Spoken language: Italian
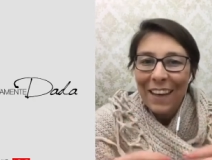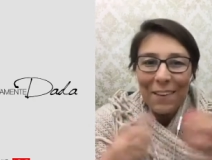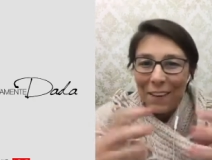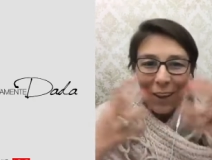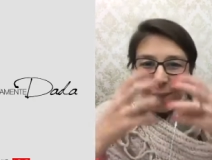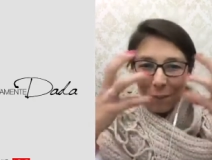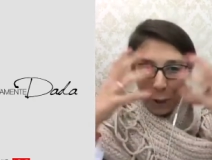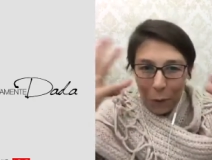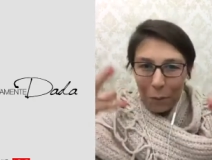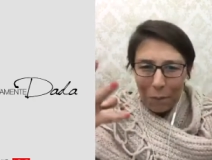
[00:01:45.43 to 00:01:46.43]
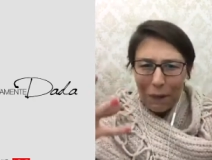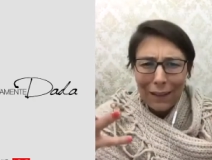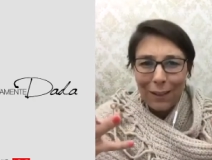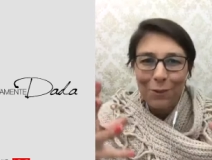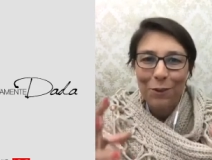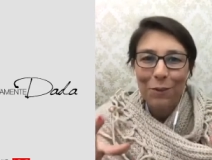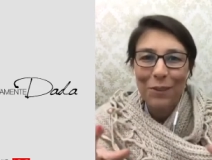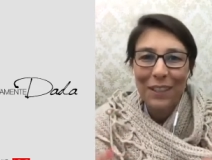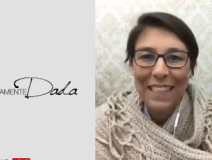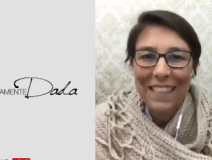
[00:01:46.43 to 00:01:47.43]
Cioè io mi ero preparata tutto il
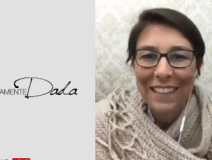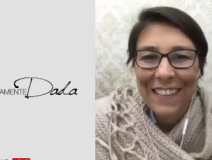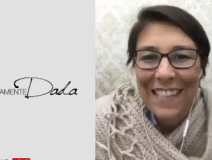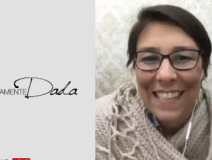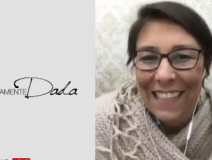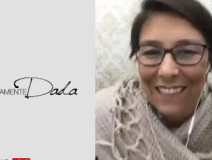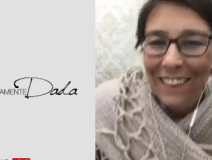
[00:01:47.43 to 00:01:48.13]
mio discorsino.